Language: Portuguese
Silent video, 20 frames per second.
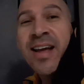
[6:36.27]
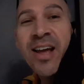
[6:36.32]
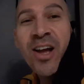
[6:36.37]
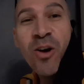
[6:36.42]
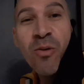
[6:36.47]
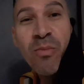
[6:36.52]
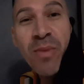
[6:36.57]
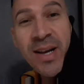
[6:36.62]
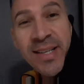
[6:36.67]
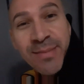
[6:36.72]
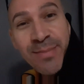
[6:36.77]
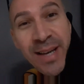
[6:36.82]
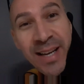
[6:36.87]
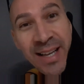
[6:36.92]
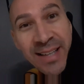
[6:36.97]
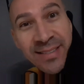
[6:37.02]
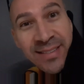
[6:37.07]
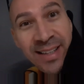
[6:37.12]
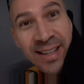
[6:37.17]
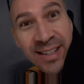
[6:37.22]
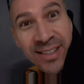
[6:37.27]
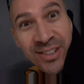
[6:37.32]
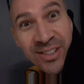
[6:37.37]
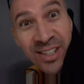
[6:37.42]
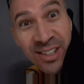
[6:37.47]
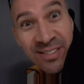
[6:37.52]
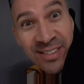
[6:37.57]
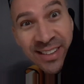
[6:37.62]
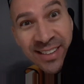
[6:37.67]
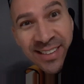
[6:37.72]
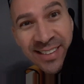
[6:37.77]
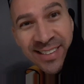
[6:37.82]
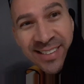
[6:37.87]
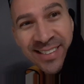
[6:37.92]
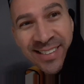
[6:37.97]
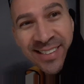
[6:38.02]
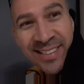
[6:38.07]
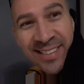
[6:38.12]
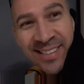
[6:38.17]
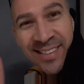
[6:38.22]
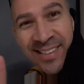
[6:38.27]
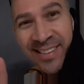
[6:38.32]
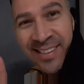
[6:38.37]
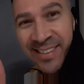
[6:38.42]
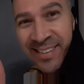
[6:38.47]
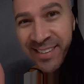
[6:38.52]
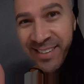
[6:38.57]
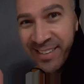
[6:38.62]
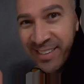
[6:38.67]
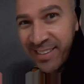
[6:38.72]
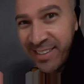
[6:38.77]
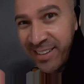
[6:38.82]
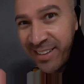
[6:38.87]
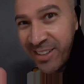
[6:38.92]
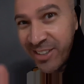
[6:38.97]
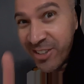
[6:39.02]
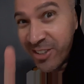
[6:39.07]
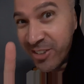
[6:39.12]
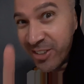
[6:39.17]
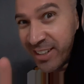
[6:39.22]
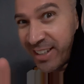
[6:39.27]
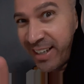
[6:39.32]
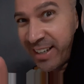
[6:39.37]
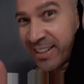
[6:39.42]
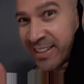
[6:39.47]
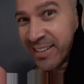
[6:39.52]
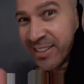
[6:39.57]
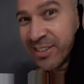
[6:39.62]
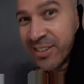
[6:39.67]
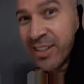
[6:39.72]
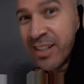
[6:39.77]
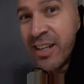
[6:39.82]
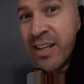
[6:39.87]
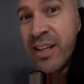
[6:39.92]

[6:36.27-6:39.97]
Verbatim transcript: É o mais barato da região, hein? Isso eu te garanto.